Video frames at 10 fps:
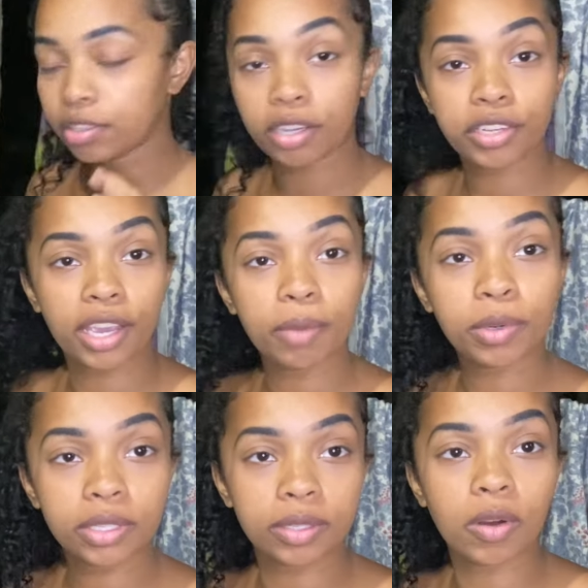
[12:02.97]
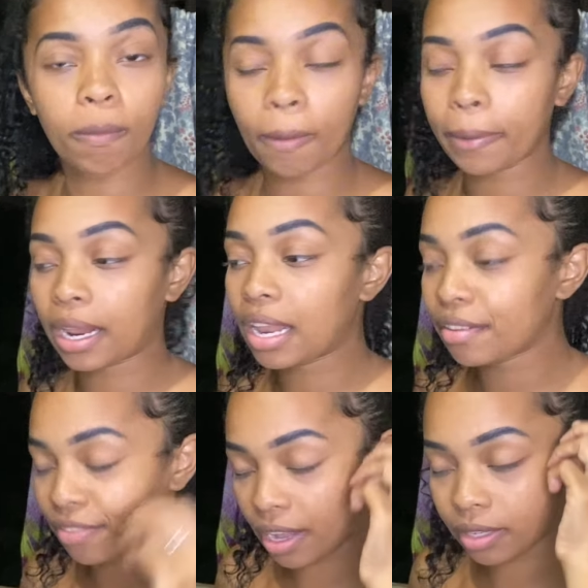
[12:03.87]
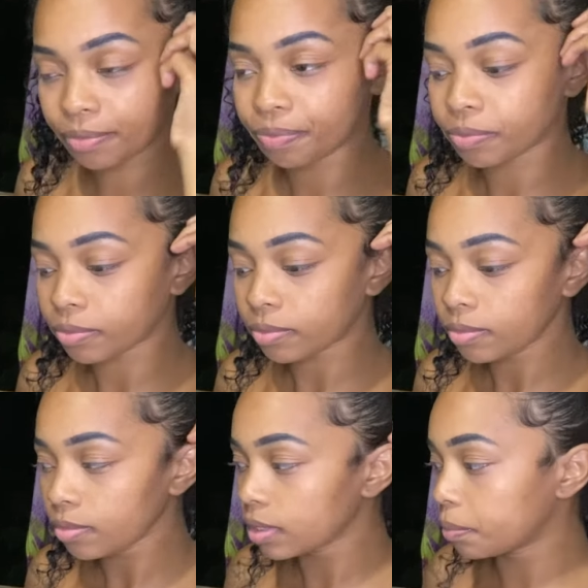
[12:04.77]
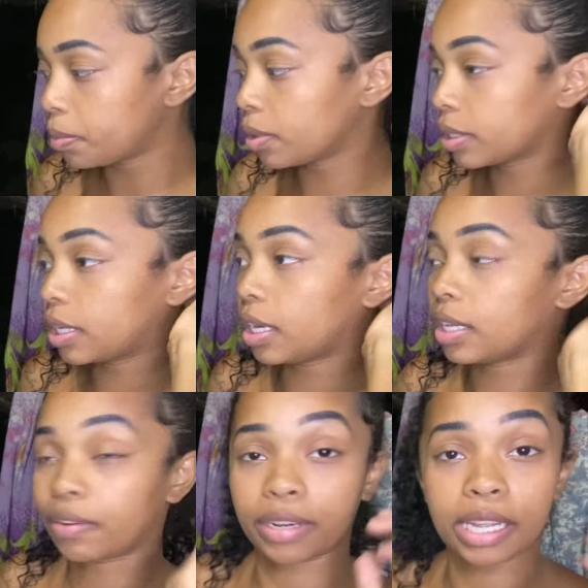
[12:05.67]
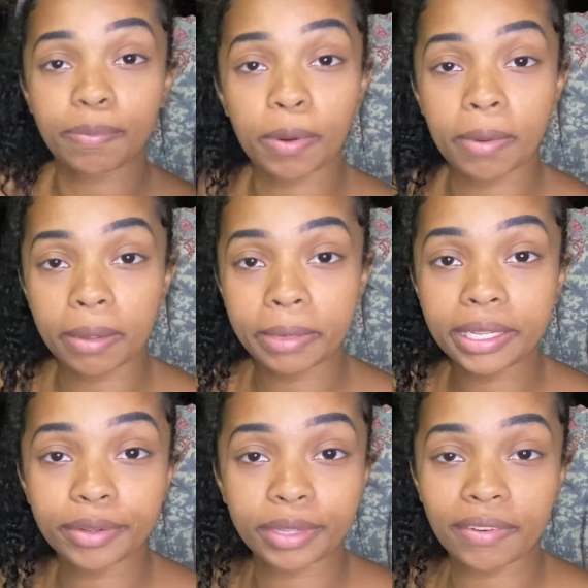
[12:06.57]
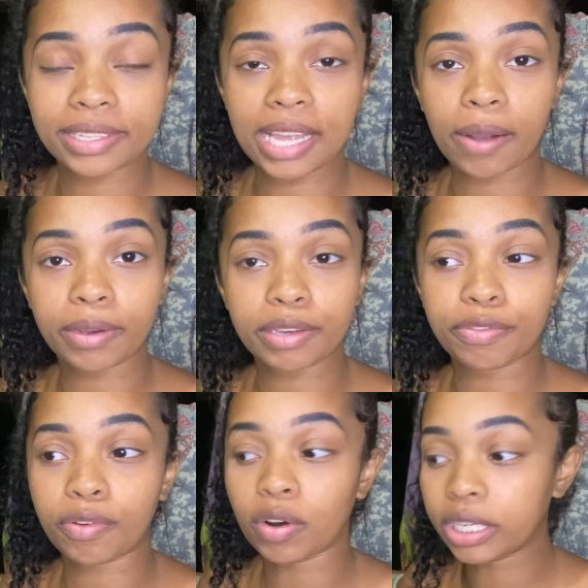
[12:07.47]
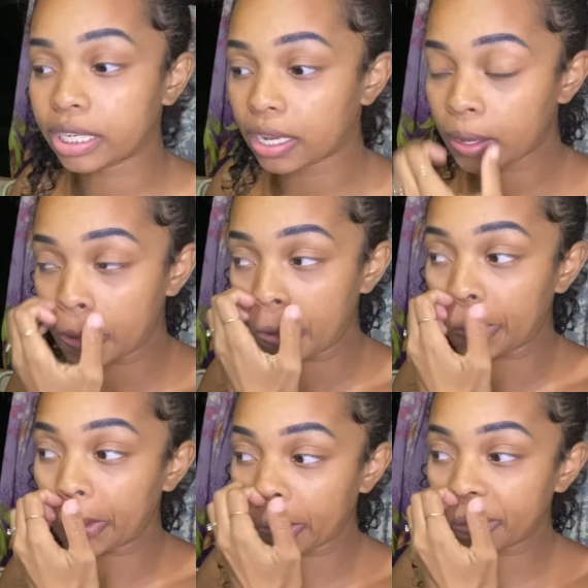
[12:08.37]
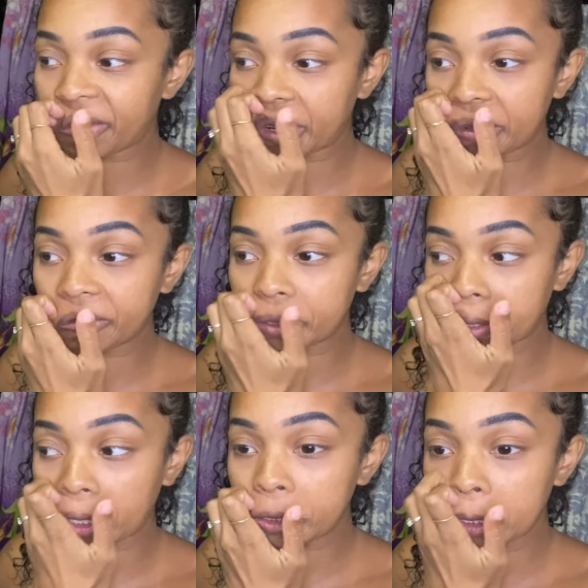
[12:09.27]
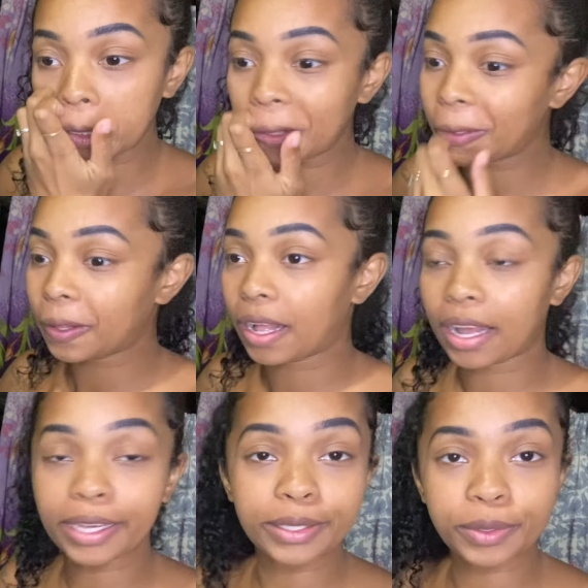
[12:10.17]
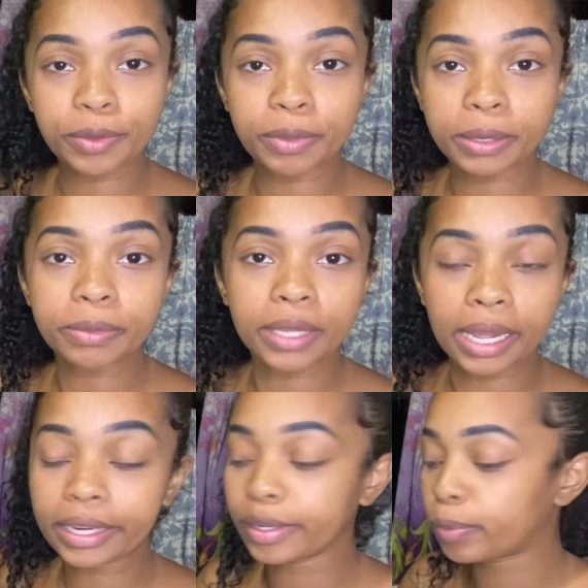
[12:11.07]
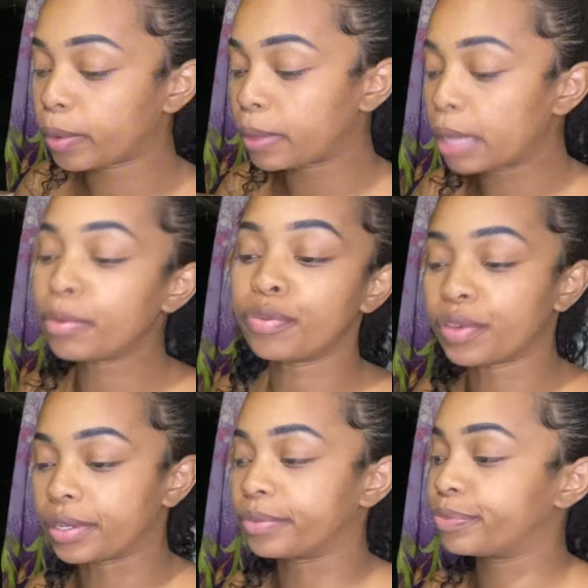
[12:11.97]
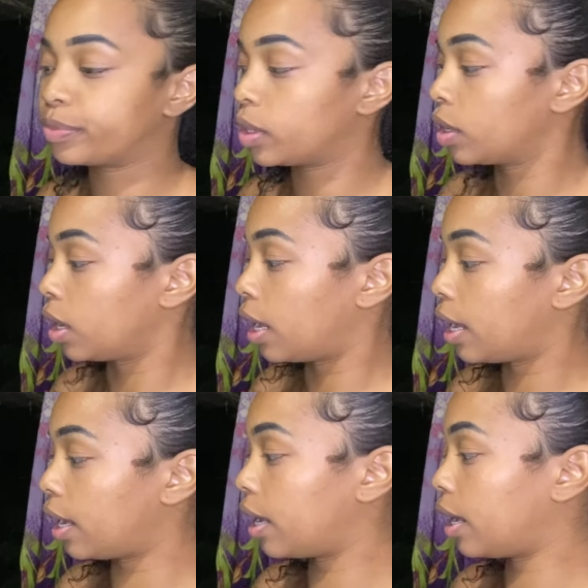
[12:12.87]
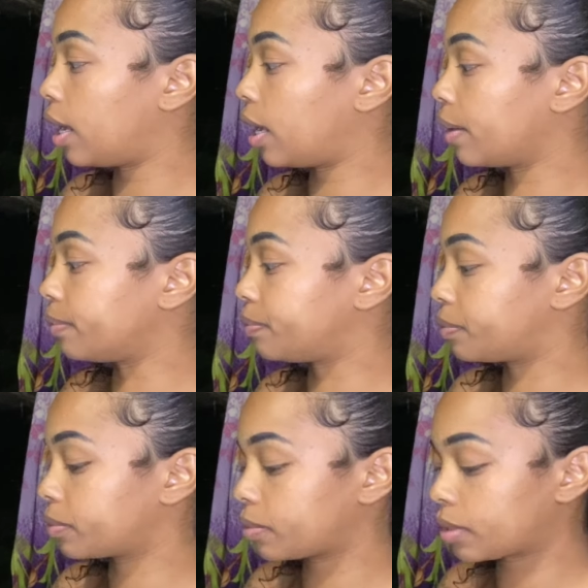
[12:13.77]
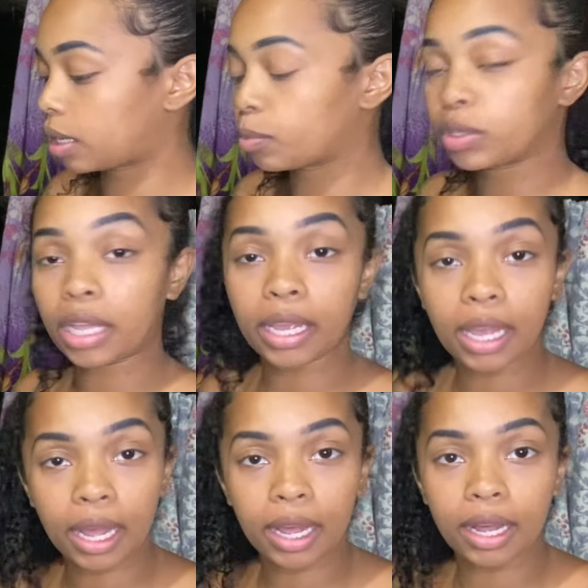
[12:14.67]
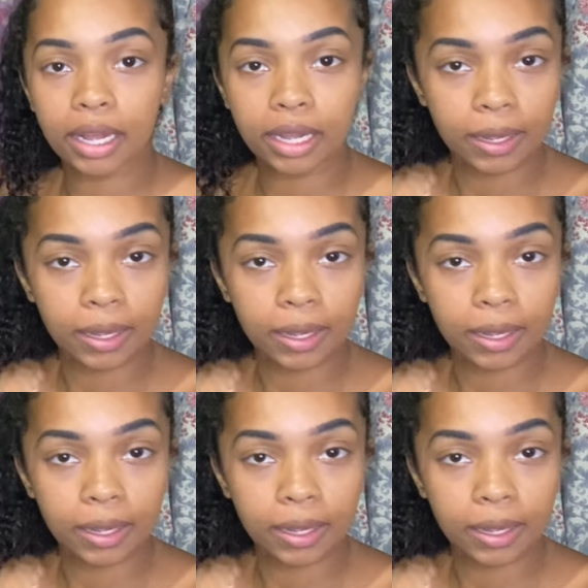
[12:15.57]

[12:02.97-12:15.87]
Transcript: já cheguei botando roupa pra lavar. Porque tava aquele probleminha, então tava sem água aqui fora, né? Como eu falei com vocês. Aí descobrimos lá, né, o problema, enfim. É... Botei a,